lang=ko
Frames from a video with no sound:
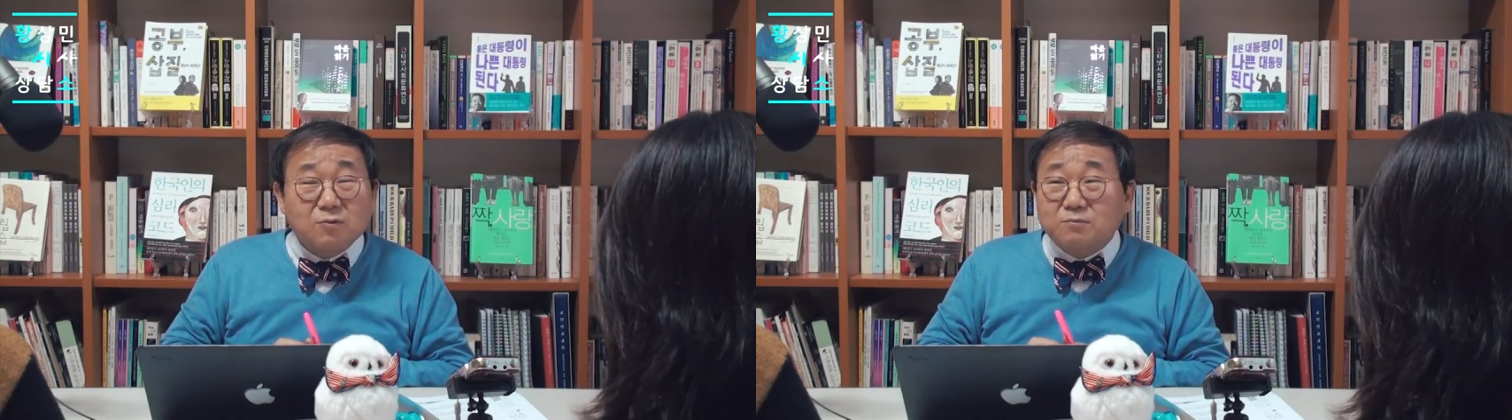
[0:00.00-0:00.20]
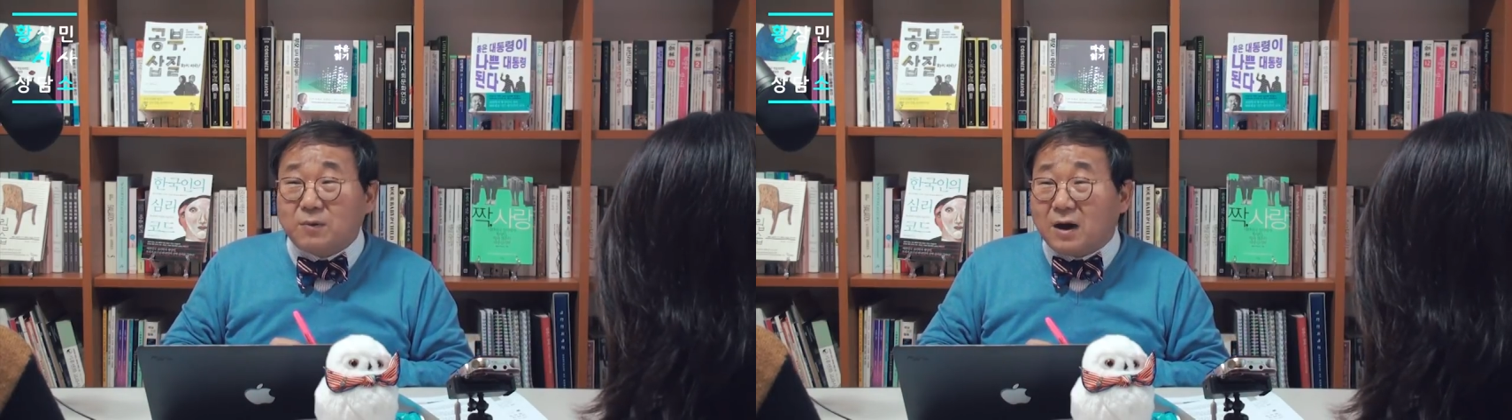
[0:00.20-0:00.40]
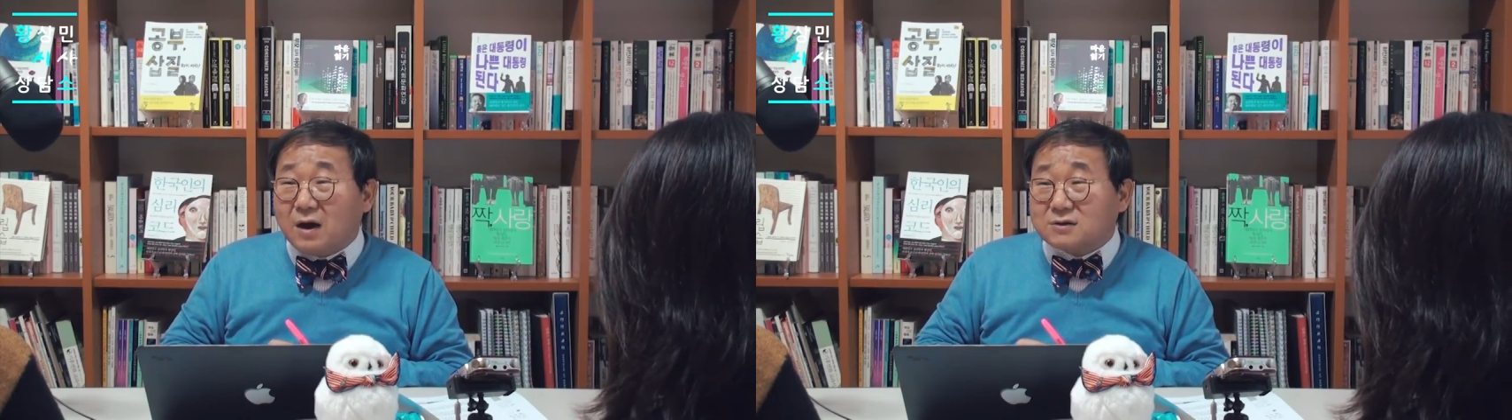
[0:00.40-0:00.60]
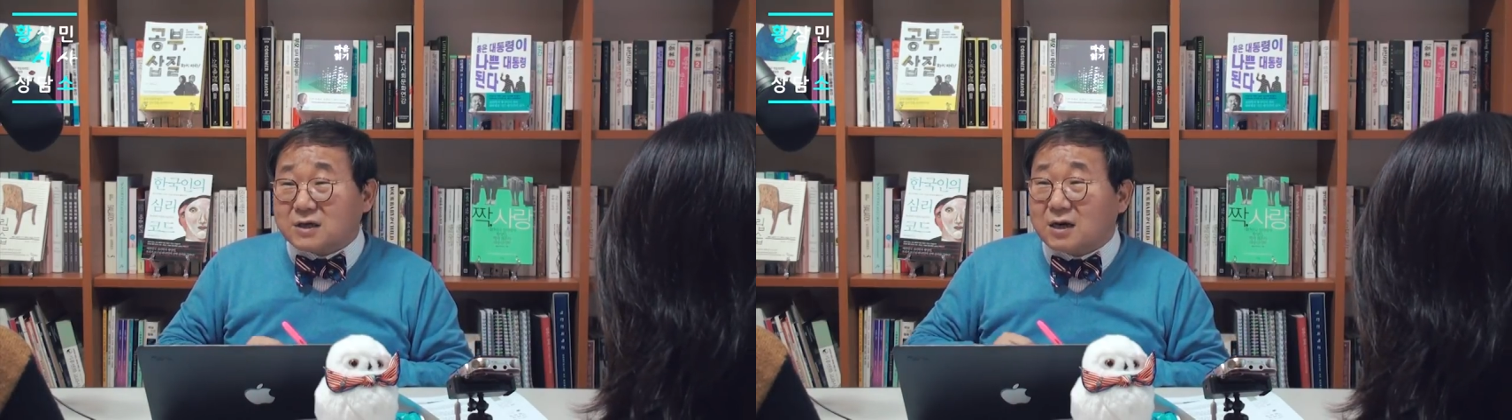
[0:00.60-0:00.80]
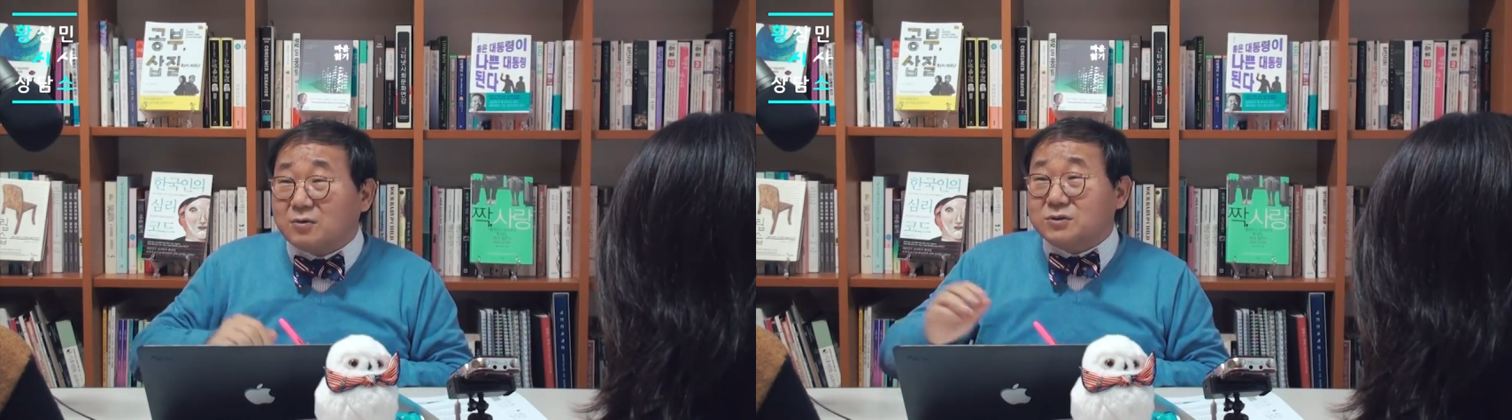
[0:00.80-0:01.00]
문바
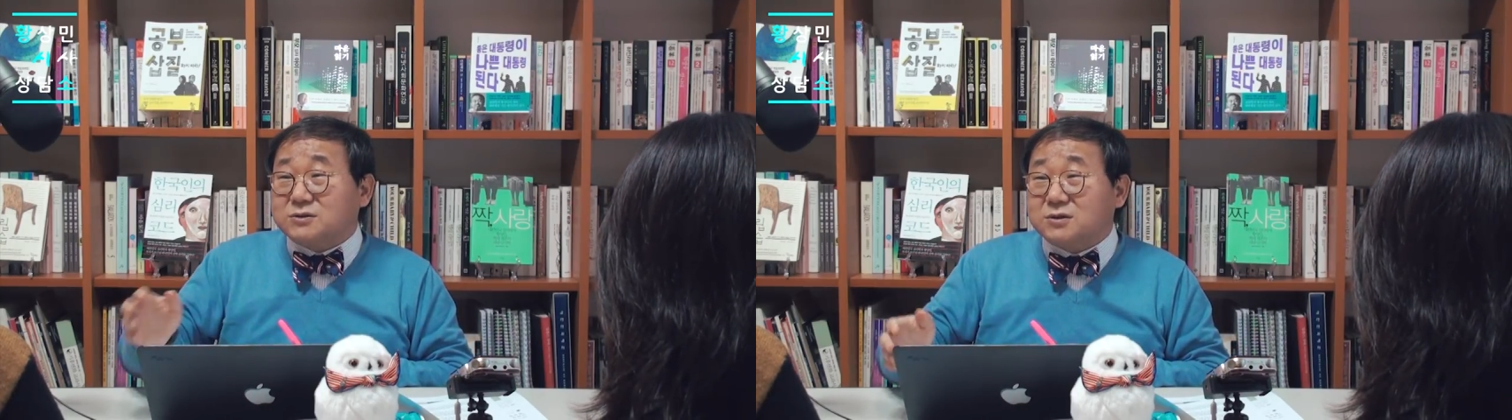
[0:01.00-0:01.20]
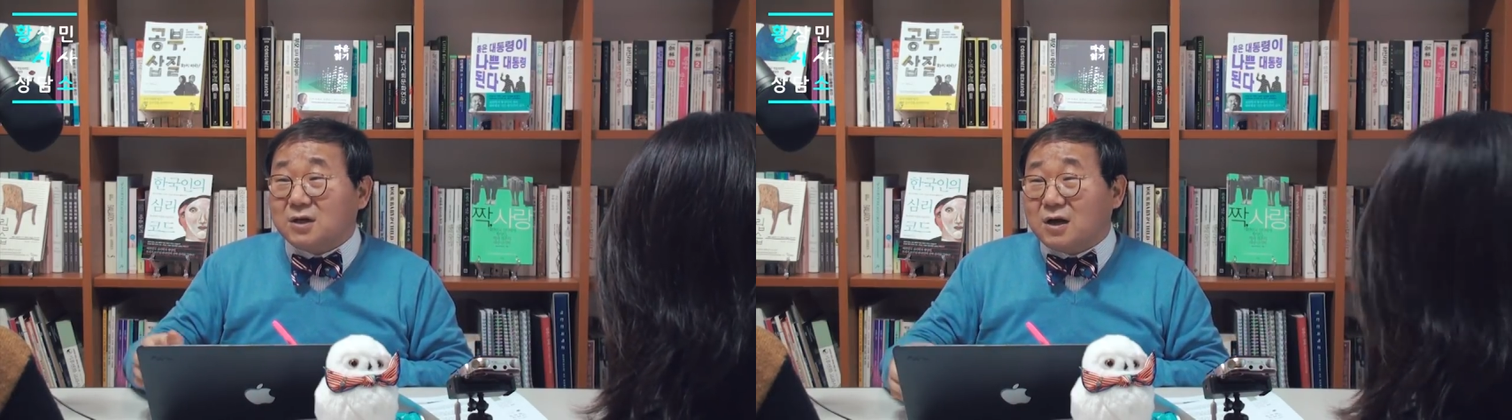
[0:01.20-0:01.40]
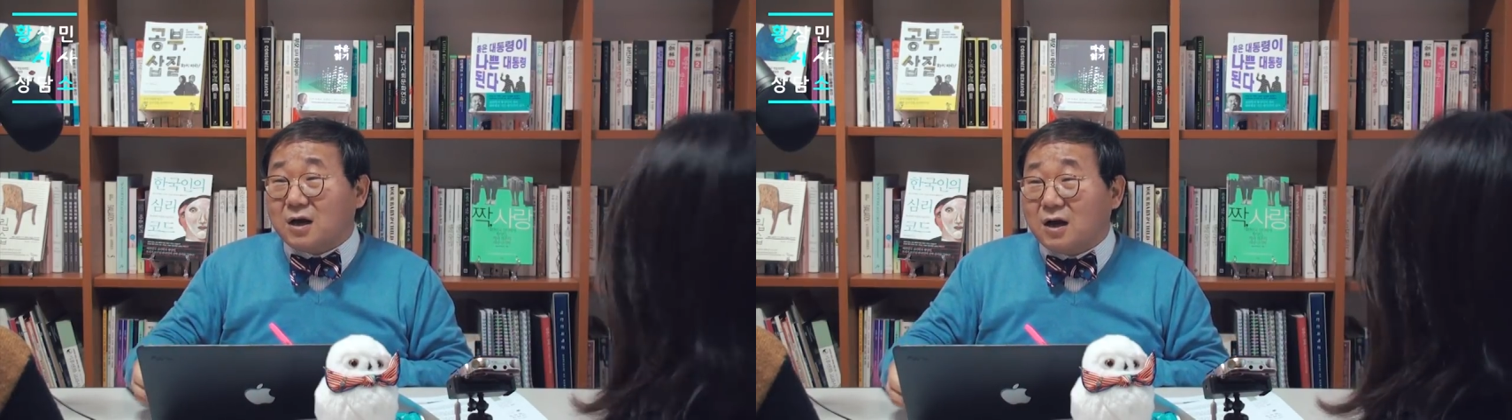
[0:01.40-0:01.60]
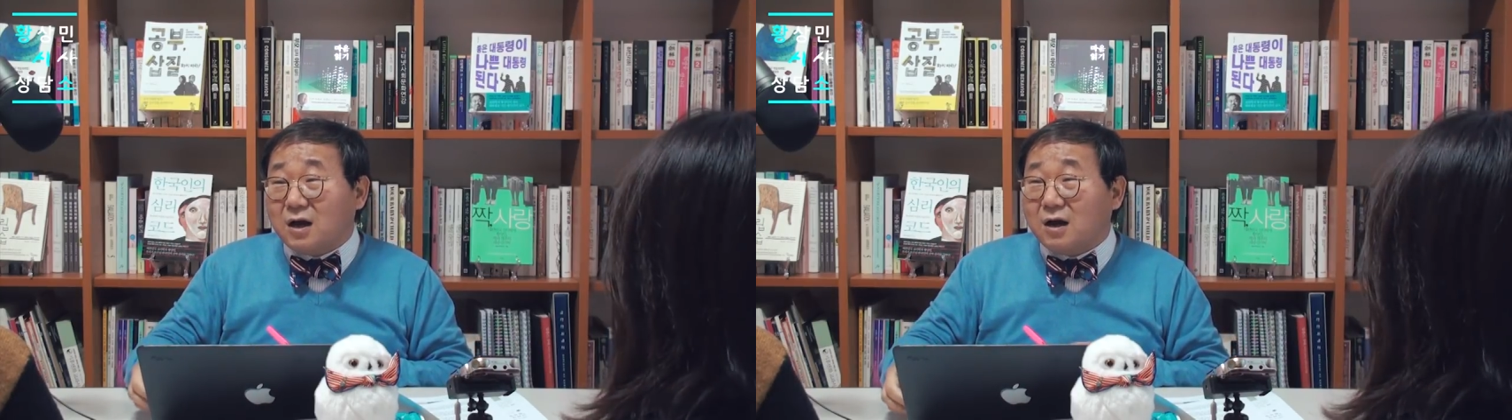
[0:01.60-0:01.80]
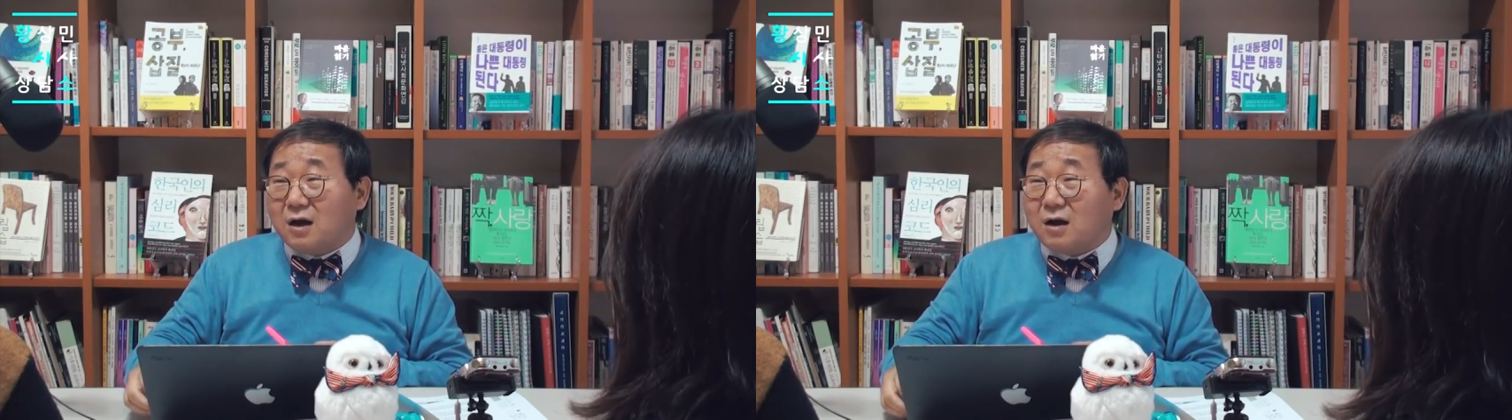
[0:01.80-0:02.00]
잘하고
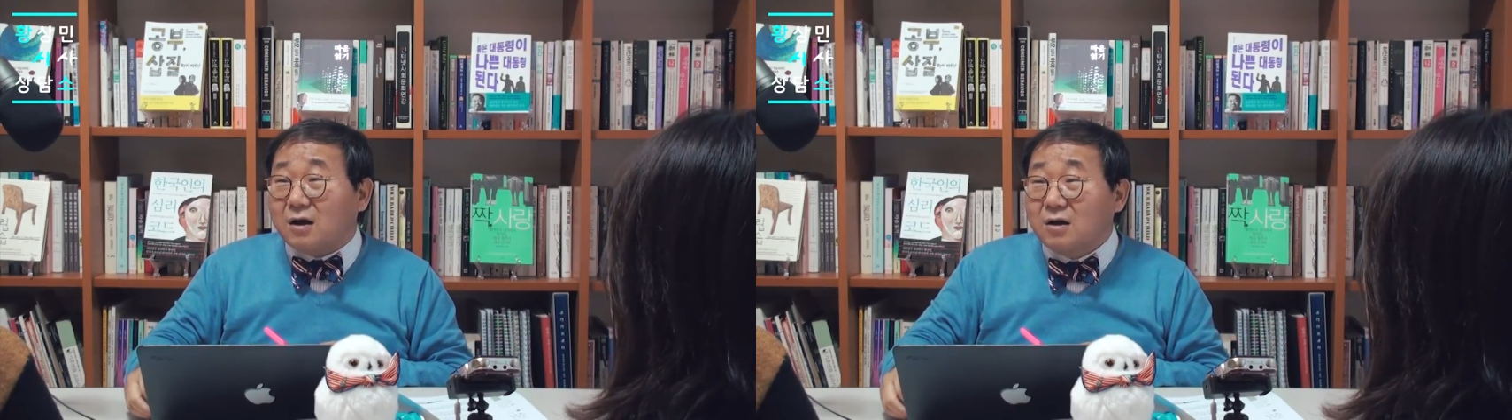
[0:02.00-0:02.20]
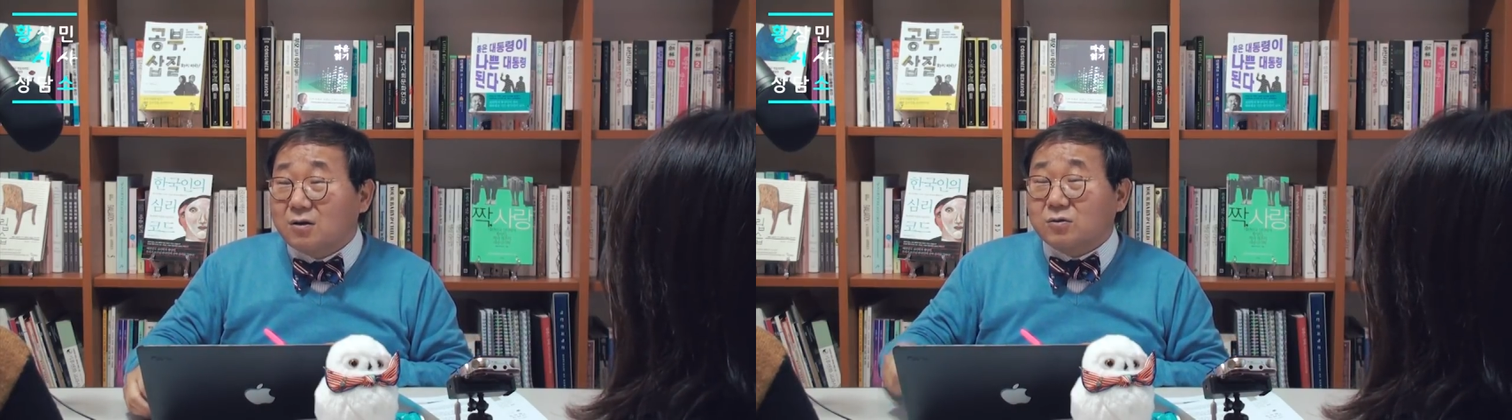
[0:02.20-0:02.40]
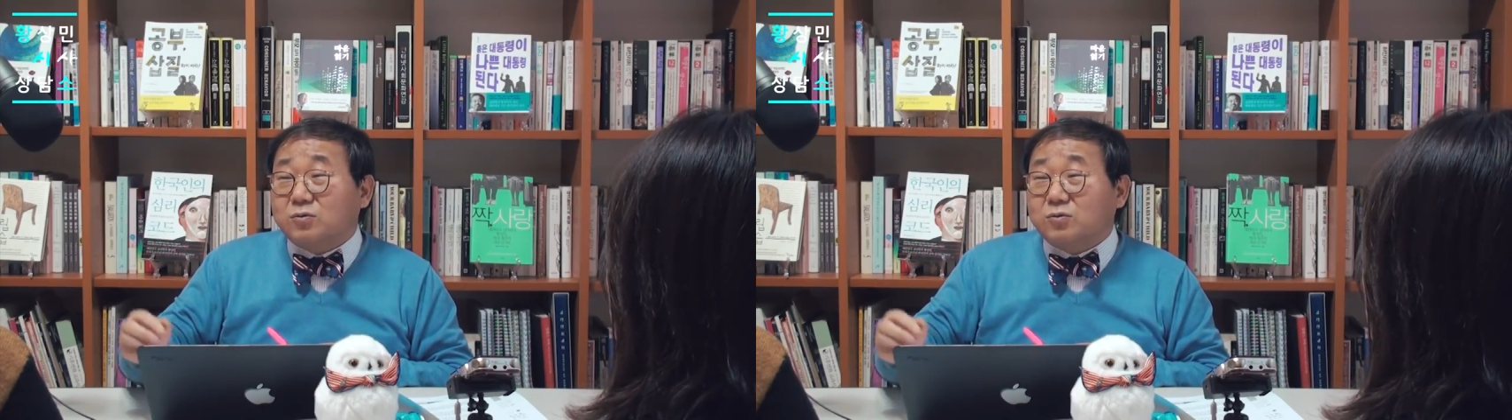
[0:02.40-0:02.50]
있으니까